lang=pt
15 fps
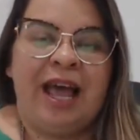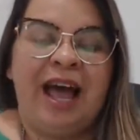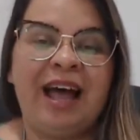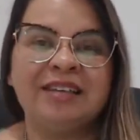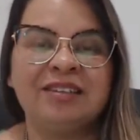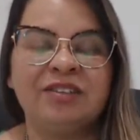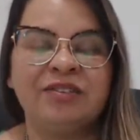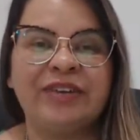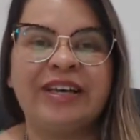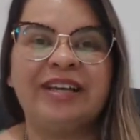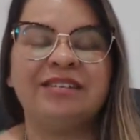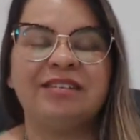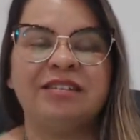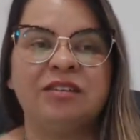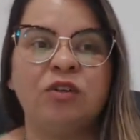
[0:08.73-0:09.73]
Às
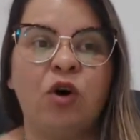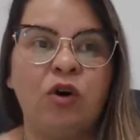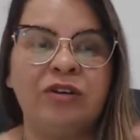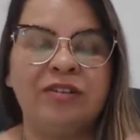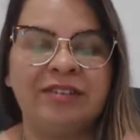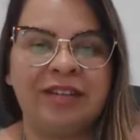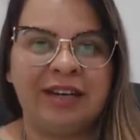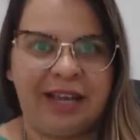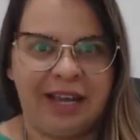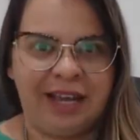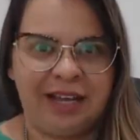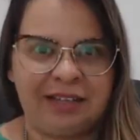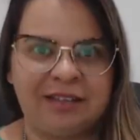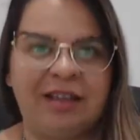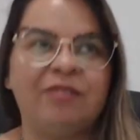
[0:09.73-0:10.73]
vezes, nós, clientes,